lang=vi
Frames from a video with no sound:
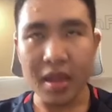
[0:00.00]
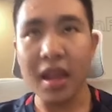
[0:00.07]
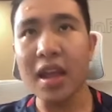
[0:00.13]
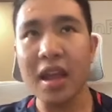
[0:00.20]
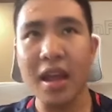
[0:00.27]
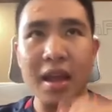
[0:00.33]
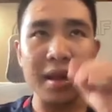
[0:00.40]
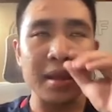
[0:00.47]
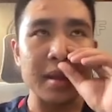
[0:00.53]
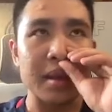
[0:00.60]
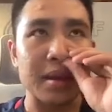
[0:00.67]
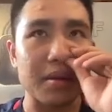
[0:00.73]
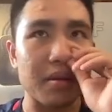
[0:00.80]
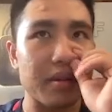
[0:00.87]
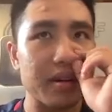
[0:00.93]
à,
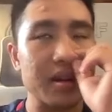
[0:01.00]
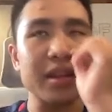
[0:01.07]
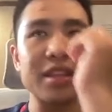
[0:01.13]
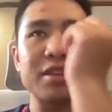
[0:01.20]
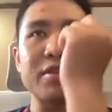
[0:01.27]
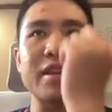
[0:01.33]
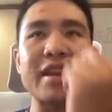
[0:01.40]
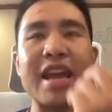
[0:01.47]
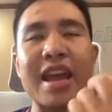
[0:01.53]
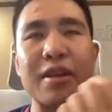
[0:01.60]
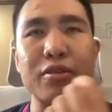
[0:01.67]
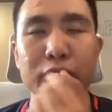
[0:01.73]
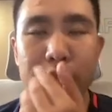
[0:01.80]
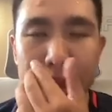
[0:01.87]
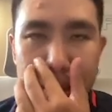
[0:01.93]
có rất là nhiều cái
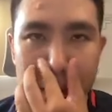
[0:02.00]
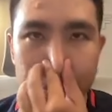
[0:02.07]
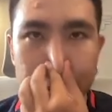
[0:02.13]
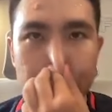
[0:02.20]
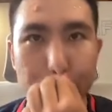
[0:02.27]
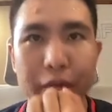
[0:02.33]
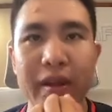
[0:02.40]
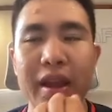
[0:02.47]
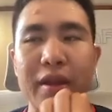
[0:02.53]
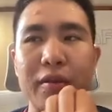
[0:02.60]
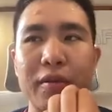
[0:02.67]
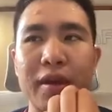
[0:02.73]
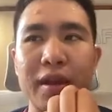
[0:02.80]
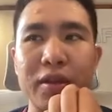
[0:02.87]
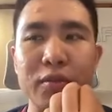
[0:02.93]
DAO chúng ta tập trung vào à,